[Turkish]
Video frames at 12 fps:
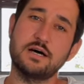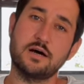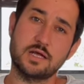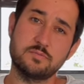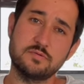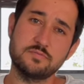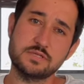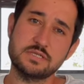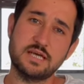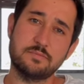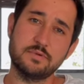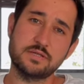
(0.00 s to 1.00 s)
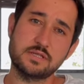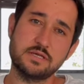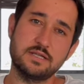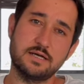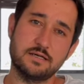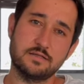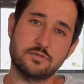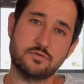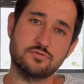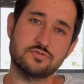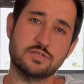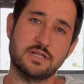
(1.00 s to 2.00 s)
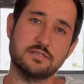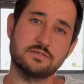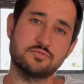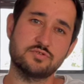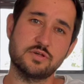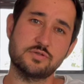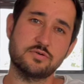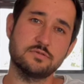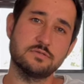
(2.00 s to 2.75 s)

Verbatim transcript: arabamızın yanmasıyla sonuçlandı bu sezon.